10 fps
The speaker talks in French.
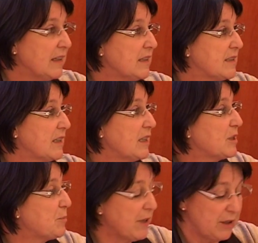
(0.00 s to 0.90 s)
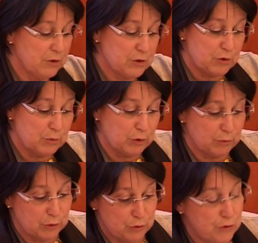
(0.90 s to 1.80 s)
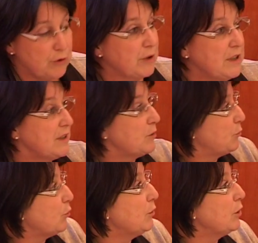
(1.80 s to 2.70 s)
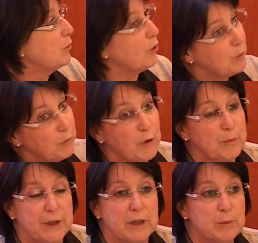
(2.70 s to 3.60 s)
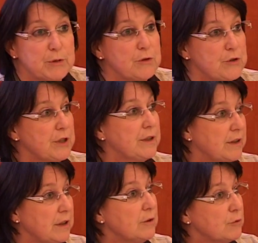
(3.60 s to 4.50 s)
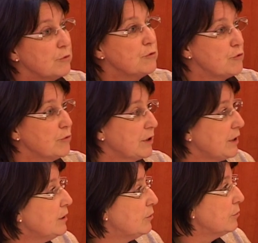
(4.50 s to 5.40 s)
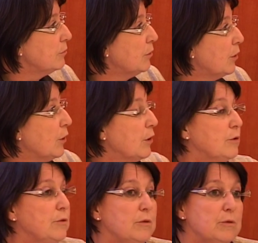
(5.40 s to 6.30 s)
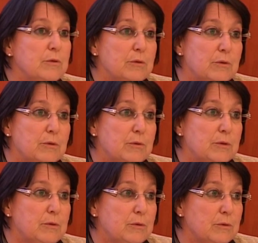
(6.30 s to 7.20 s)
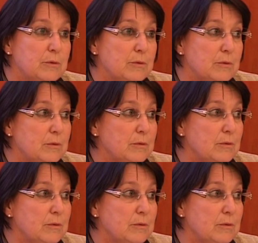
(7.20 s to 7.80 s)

Cette expérience de membre du jury, c'est pour moi une grande première, puisque j'ai été euh, jury de, de, de